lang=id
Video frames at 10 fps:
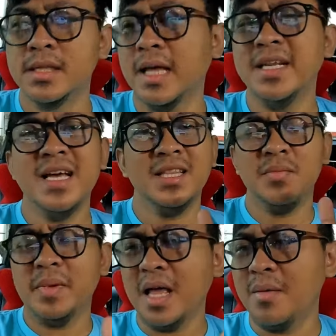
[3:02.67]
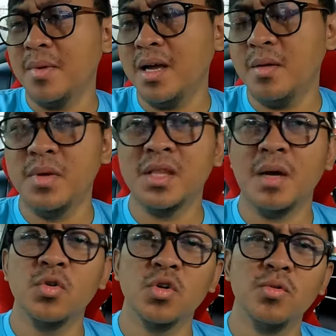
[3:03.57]
tadi yang tri pertama minta
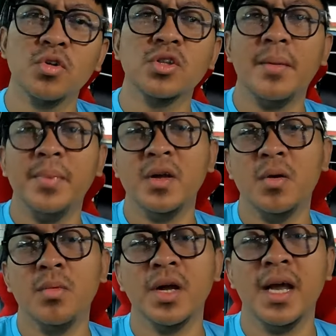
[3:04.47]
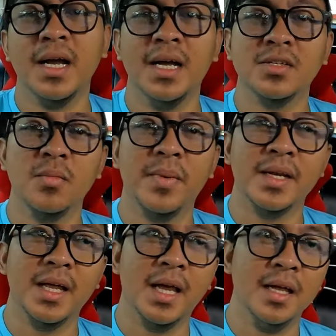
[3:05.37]
buru-buru tapi ngomongnya nggak
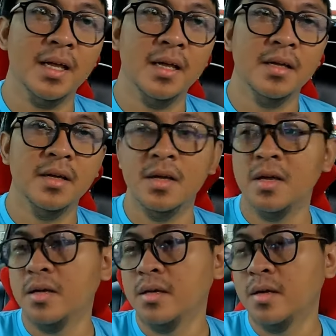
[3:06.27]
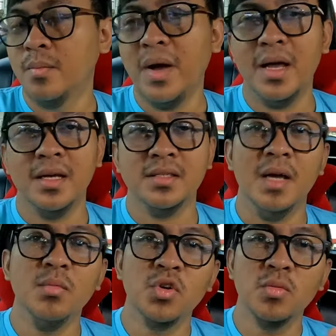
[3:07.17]
sopan ya pak
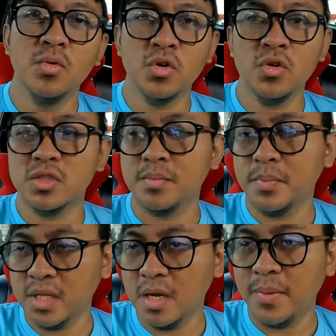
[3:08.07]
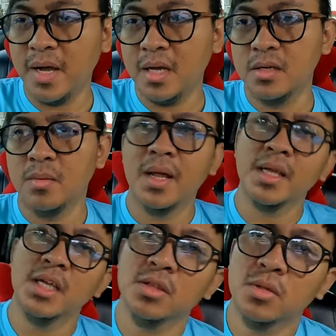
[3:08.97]
saya buru-buru cepet ya pak dia bilang
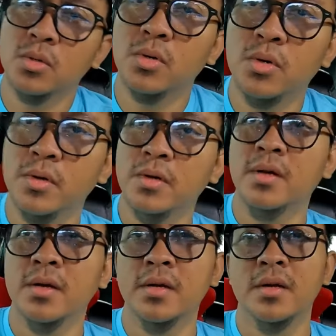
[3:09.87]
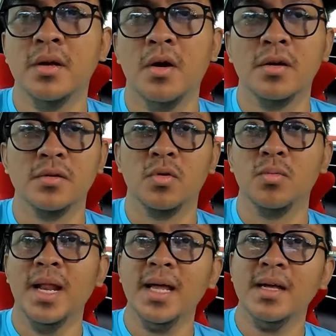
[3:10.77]
gitu gue
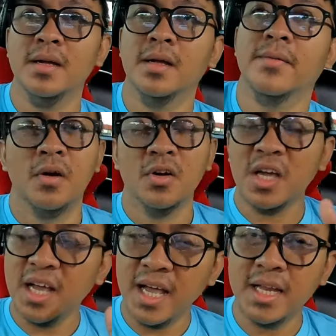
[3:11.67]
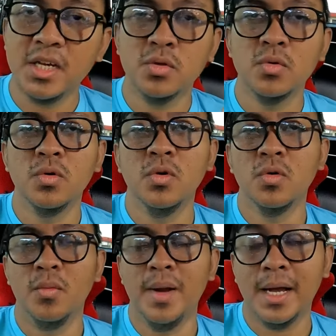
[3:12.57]
bilang oke okay, kak ditunggu
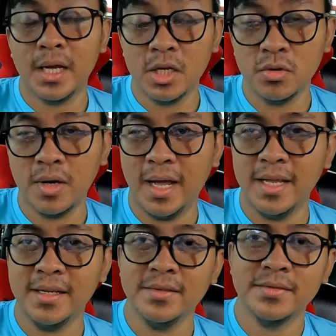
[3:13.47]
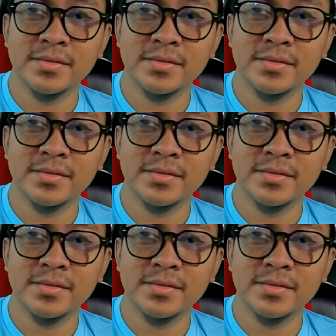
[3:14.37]
gue bilang gitu kan